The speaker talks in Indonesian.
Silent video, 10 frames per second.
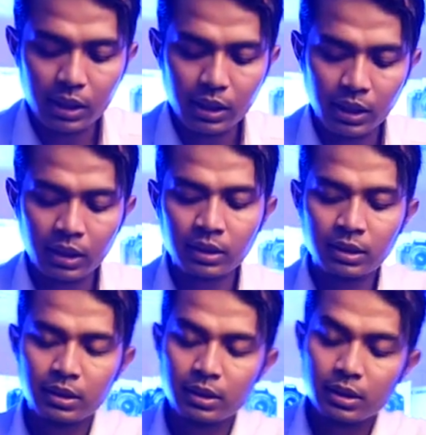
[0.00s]
kalian
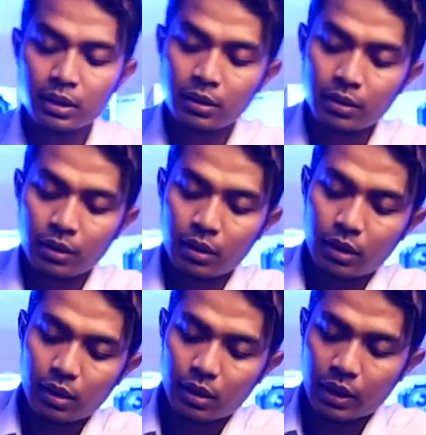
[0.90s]

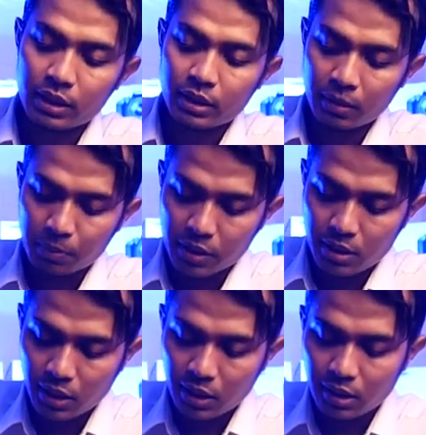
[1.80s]
hanya
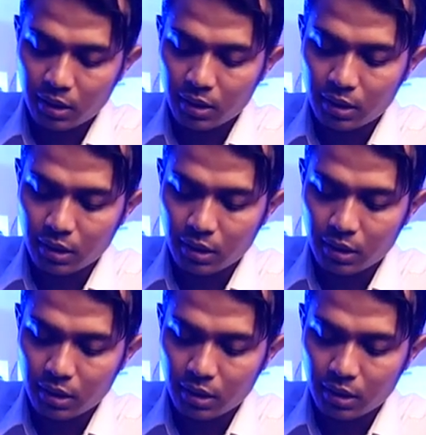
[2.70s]
bisa